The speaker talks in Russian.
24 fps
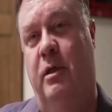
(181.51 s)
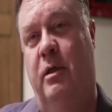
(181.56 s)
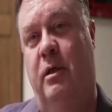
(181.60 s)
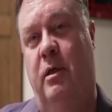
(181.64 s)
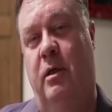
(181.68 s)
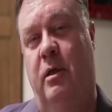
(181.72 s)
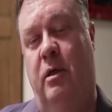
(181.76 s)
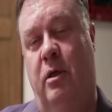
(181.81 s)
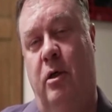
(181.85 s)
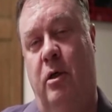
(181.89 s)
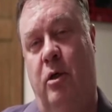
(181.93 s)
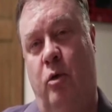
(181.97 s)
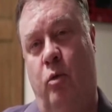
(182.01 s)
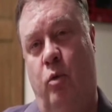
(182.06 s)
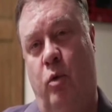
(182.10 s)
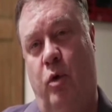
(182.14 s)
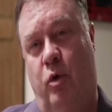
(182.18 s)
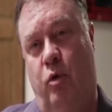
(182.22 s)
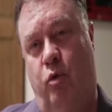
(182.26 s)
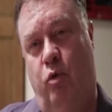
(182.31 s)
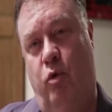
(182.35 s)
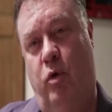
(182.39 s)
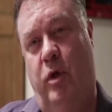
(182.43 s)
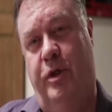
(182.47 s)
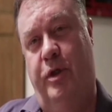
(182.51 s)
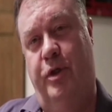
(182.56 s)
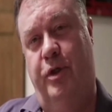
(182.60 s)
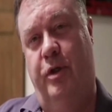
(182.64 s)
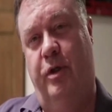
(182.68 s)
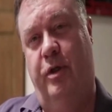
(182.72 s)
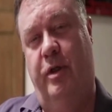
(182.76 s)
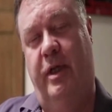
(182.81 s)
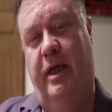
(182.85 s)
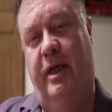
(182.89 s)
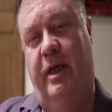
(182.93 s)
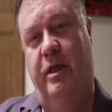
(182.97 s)
была у нее в сердце
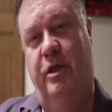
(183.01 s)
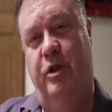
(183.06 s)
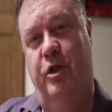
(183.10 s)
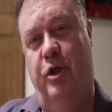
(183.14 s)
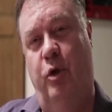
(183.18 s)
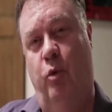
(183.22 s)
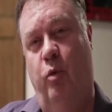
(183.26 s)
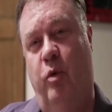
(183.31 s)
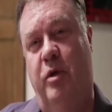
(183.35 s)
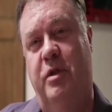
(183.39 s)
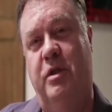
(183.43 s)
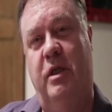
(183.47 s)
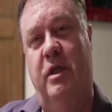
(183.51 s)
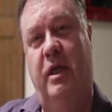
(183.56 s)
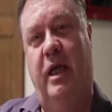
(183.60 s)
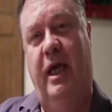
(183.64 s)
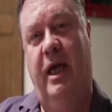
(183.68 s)
все это время.